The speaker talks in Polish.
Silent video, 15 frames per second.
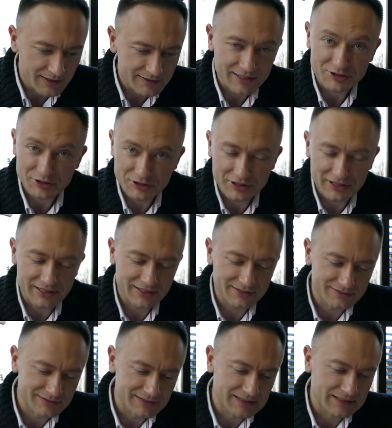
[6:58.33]
Także tyle
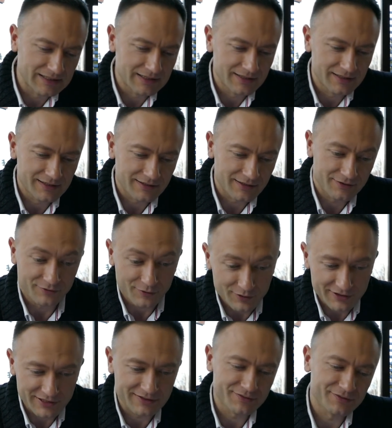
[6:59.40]

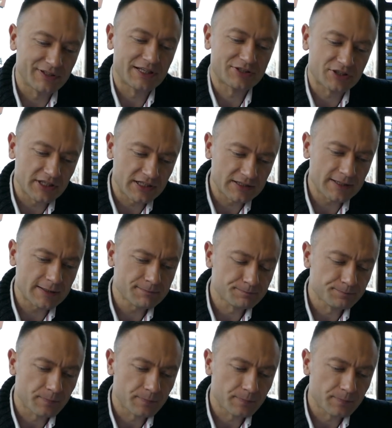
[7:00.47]
gwoli wyjaśnienia.